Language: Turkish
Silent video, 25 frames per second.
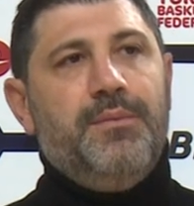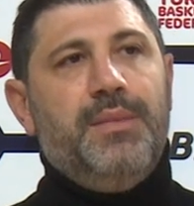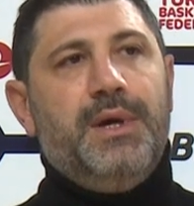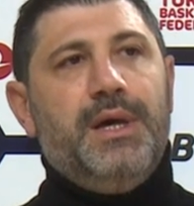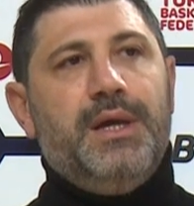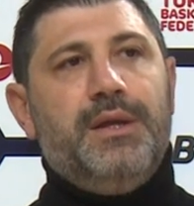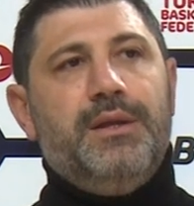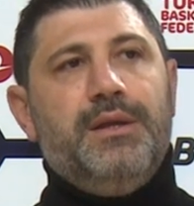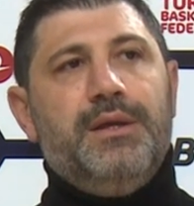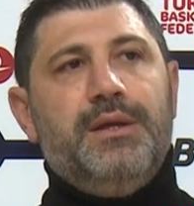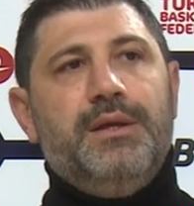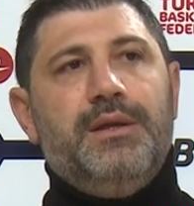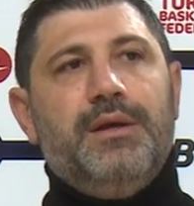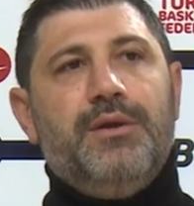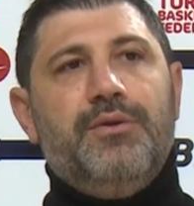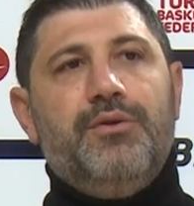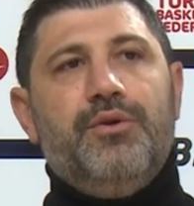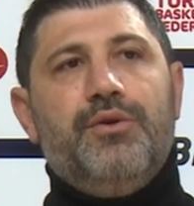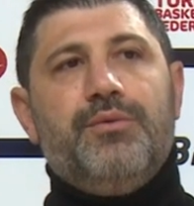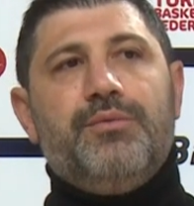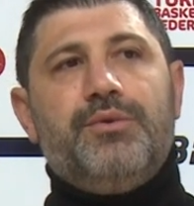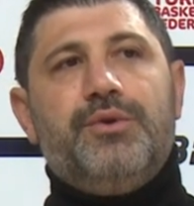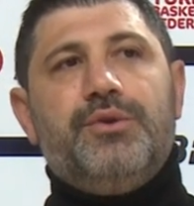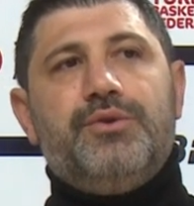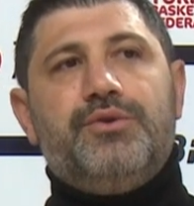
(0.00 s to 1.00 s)
Ben
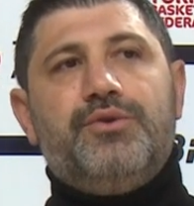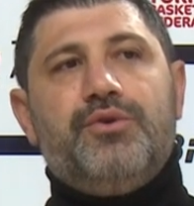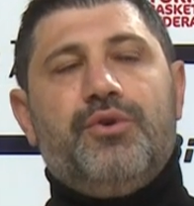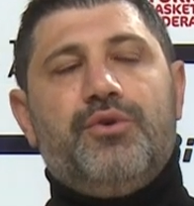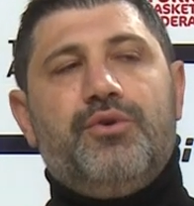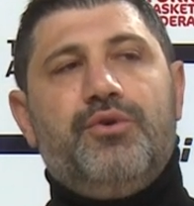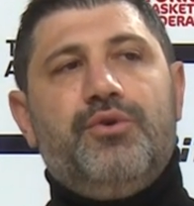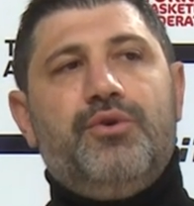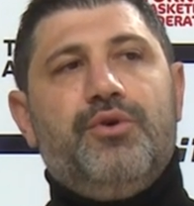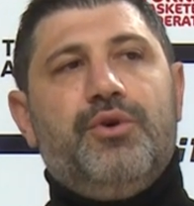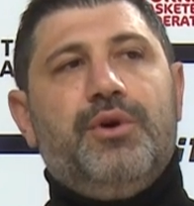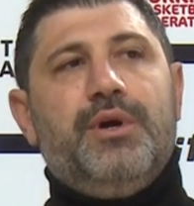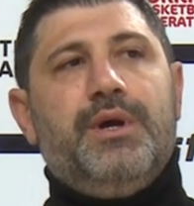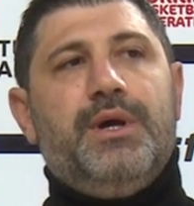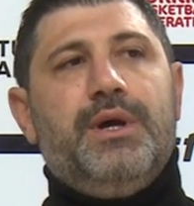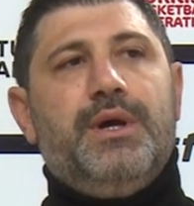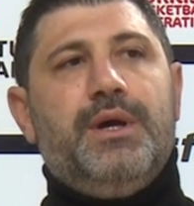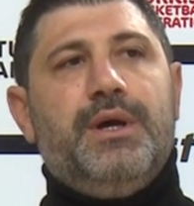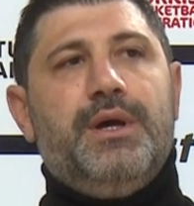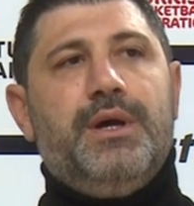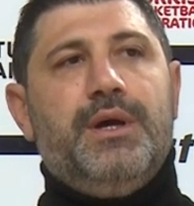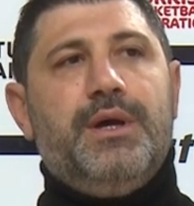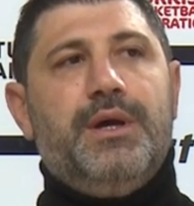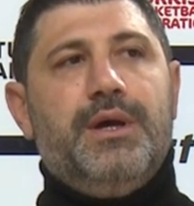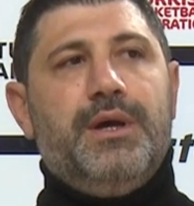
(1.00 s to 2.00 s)
inanıyorum ki çok e,
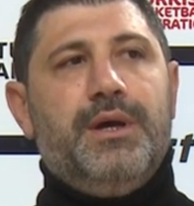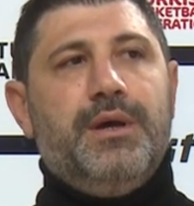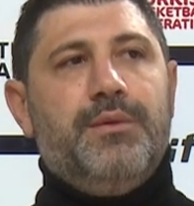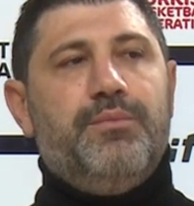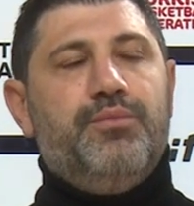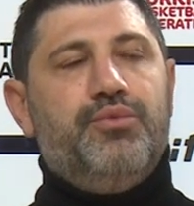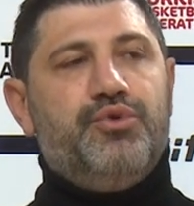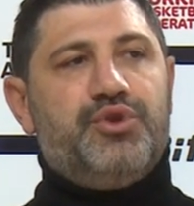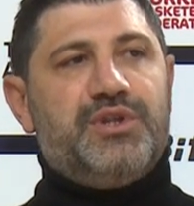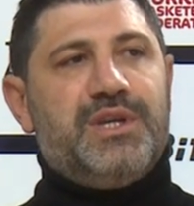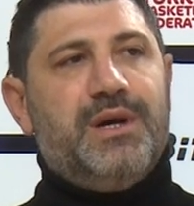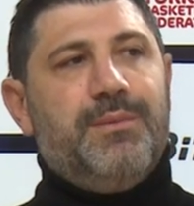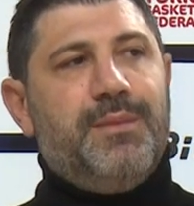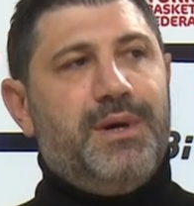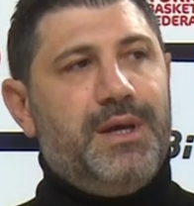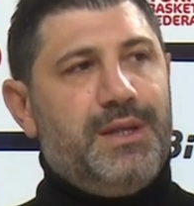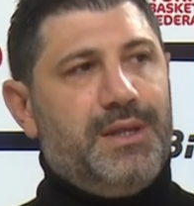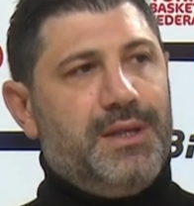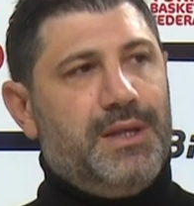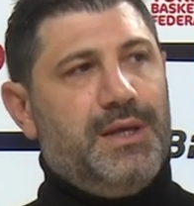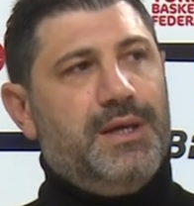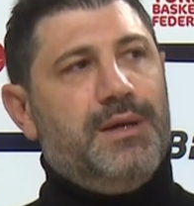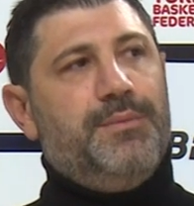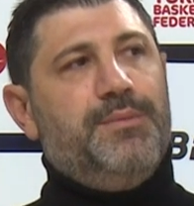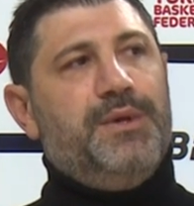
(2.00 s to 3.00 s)
bu
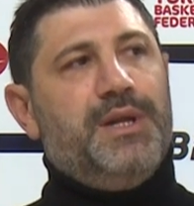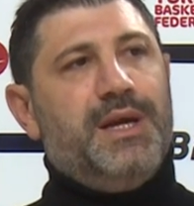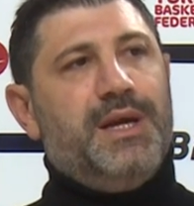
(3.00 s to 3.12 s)
zamanda